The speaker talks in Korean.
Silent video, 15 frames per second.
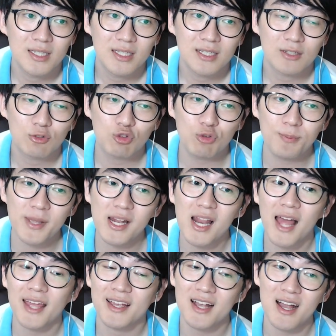
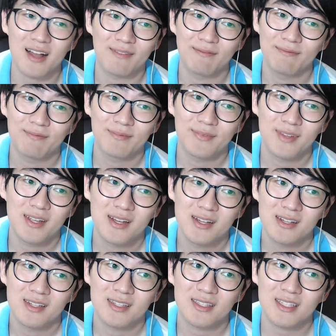쿠빌라이가
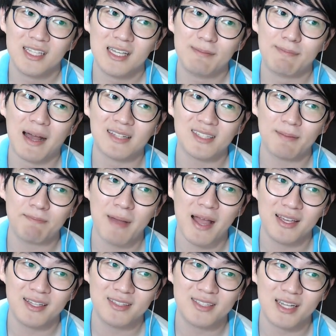이
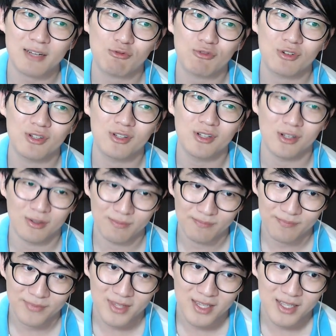마자파히 제국을
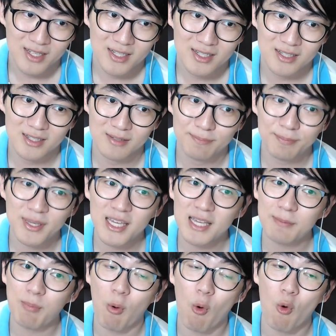그
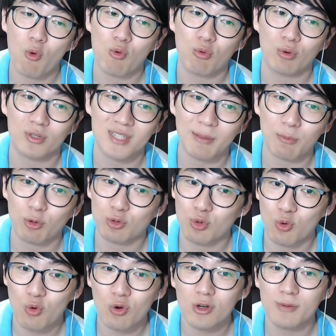피보호국으로 삼고
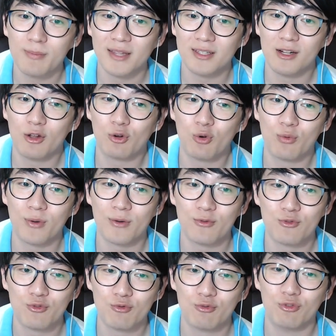조공을 받으려고
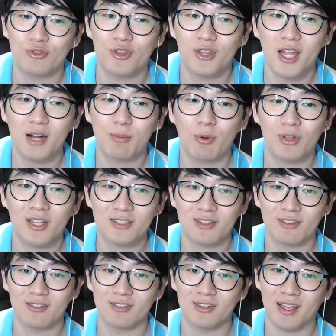군대를
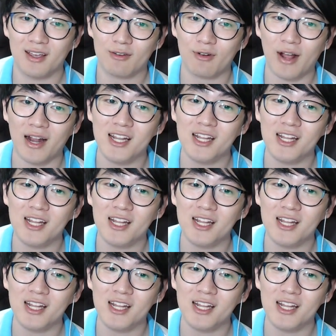보냈었는데 관리를